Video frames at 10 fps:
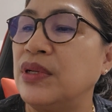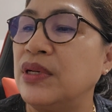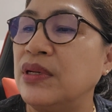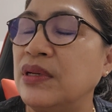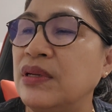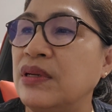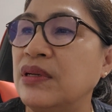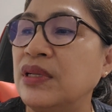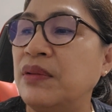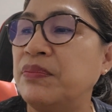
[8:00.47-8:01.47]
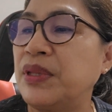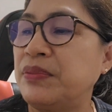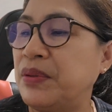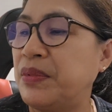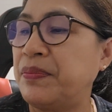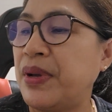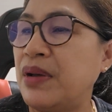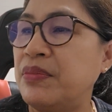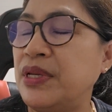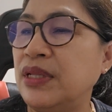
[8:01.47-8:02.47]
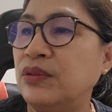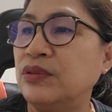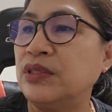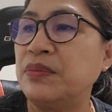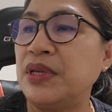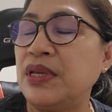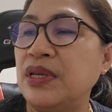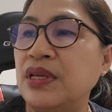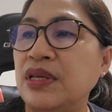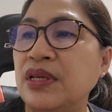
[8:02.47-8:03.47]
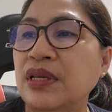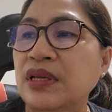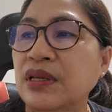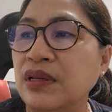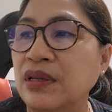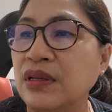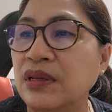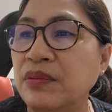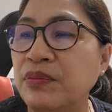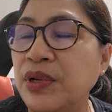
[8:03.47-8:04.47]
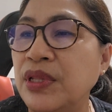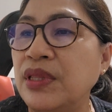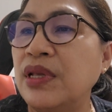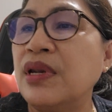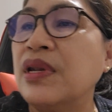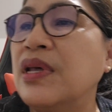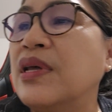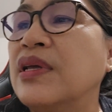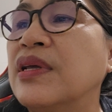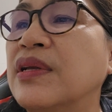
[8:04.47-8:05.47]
ng laptop na mapakabigat dun sa may printer na